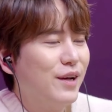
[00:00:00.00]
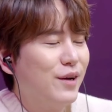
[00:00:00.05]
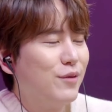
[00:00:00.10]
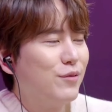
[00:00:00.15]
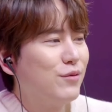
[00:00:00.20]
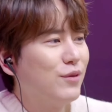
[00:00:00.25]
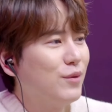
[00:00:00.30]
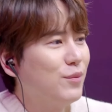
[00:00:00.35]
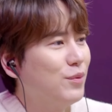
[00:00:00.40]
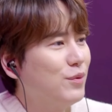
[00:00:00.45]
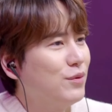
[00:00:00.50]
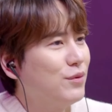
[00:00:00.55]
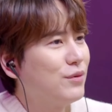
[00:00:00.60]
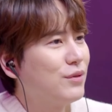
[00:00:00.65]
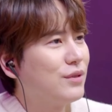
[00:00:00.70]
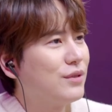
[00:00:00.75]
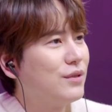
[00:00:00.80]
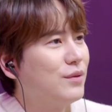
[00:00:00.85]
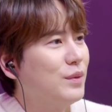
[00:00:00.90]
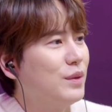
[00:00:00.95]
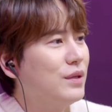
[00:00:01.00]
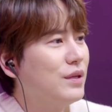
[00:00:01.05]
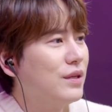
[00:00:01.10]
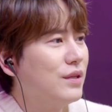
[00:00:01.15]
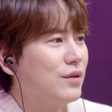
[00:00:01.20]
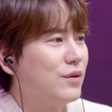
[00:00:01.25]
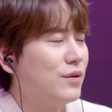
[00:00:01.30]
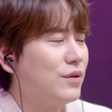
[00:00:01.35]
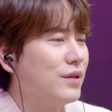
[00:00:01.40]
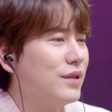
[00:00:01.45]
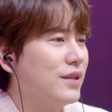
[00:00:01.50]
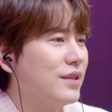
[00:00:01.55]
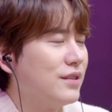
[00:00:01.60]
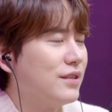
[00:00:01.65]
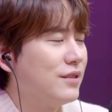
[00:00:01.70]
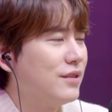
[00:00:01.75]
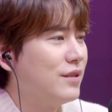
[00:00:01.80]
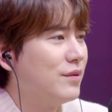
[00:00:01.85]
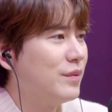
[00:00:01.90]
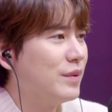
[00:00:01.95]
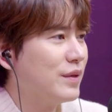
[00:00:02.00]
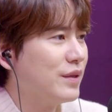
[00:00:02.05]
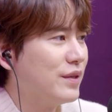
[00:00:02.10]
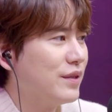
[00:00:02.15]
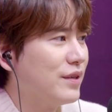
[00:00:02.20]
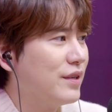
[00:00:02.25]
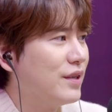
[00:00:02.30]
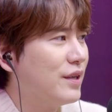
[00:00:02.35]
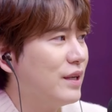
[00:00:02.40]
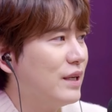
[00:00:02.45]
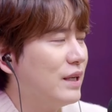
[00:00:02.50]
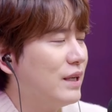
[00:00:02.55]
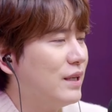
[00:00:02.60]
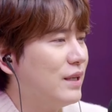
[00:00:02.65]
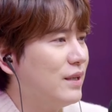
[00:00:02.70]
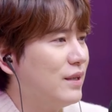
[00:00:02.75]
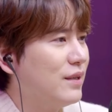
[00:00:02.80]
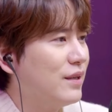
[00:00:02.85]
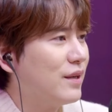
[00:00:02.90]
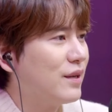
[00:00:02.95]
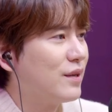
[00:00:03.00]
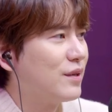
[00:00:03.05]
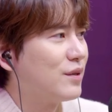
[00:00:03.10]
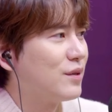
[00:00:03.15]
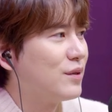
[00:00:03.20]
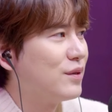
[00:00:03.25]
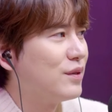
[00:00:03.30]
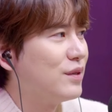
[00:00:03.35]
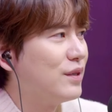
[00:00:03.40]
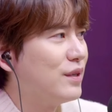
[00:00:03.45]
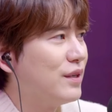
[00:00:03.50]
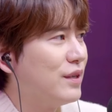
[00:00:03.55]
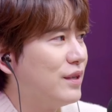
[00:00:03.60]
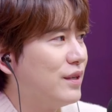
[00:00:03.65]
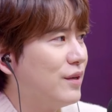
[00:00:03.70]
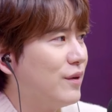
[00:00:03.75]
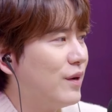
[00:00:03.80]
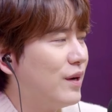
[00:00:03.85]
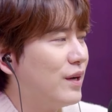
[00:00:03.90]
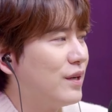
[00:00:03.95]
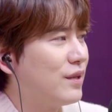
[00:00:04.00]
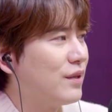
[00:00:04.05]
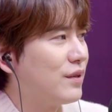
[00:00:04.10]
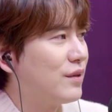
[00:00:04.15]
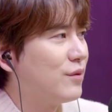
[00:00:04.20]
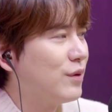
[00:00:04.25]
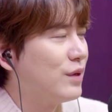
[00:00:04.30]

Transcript: 그냥 휴대폰으로 들으면 되는 건데 스트리밍을 네, 그래서 아,